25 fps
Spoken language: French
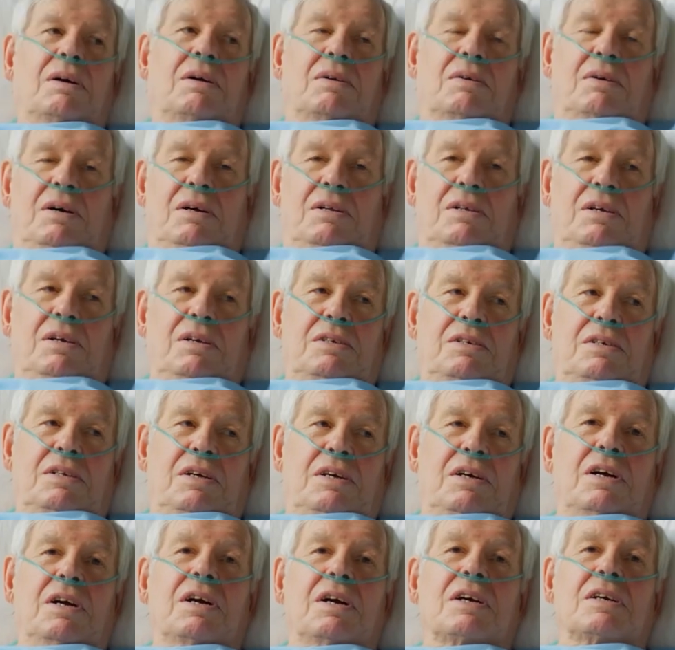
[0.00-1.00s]
pas survécu
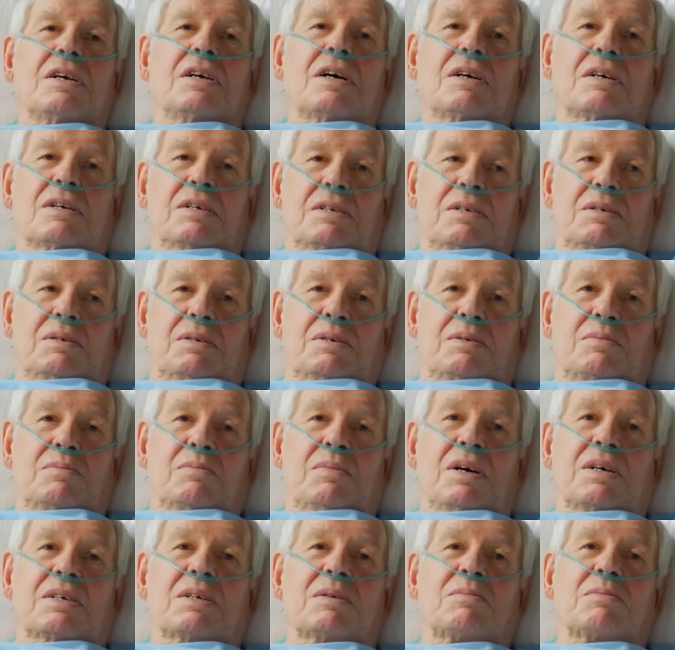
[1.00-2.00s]
jusqu'au matin.
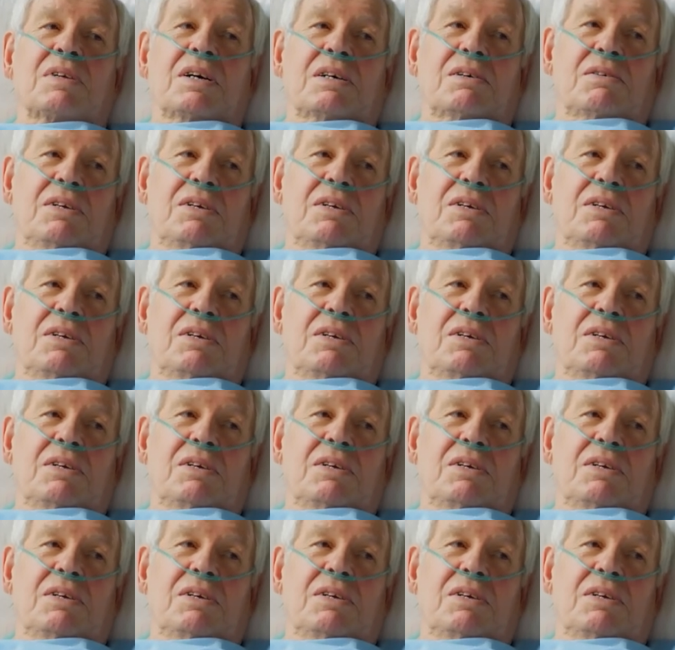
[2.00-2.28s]
Il